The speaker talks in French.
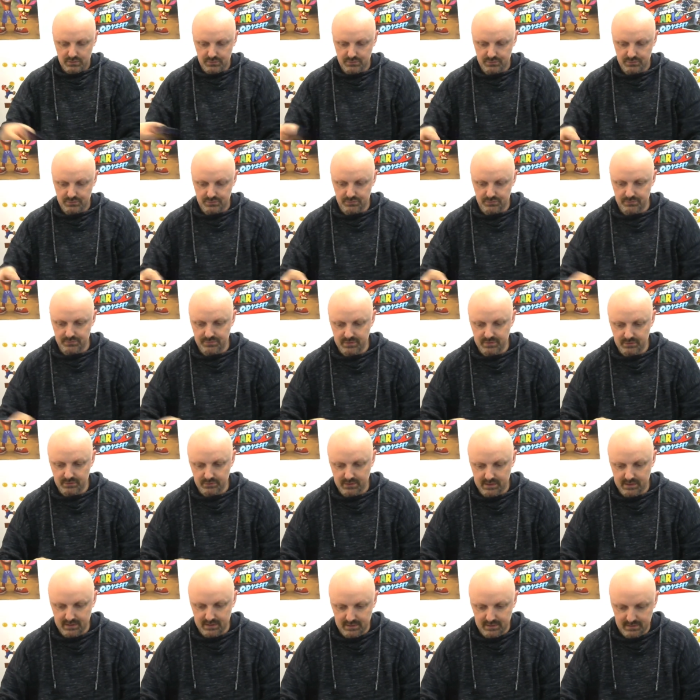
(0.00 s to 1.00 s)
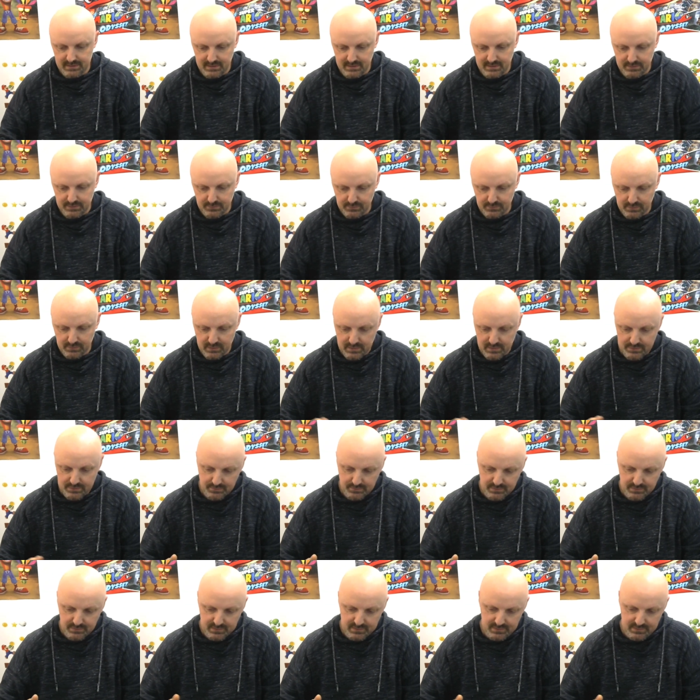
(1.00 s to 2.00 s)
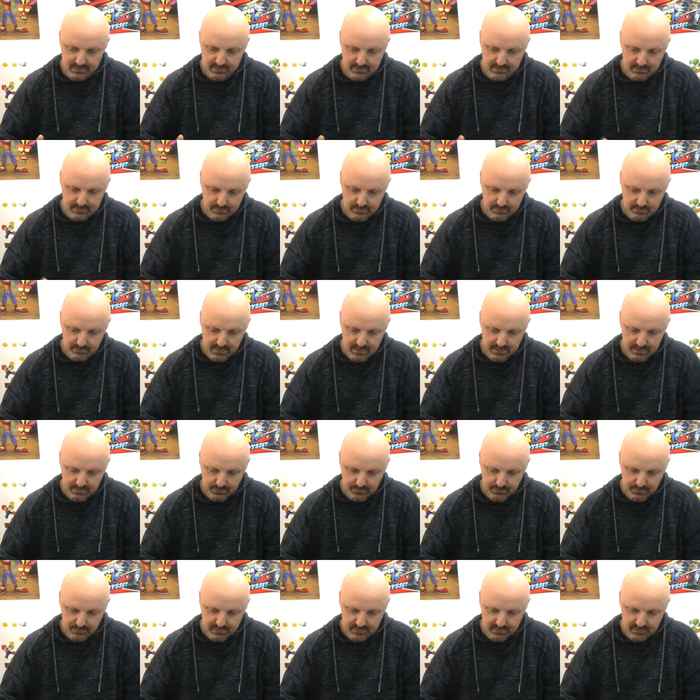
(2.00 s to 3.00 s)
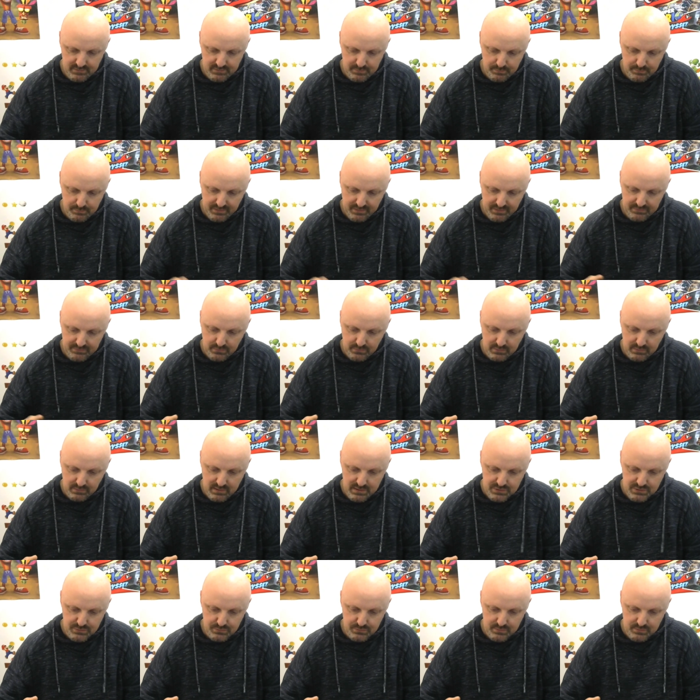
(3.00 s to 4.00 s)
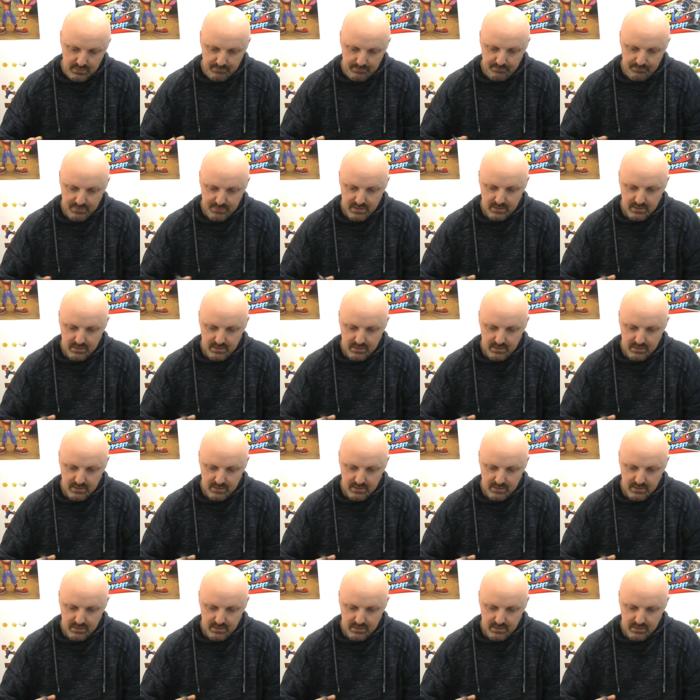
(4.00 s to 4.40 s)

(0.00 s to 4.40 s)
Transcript: Je vais regarder donc la notice. Bah, la notice présente les jeux. Hein.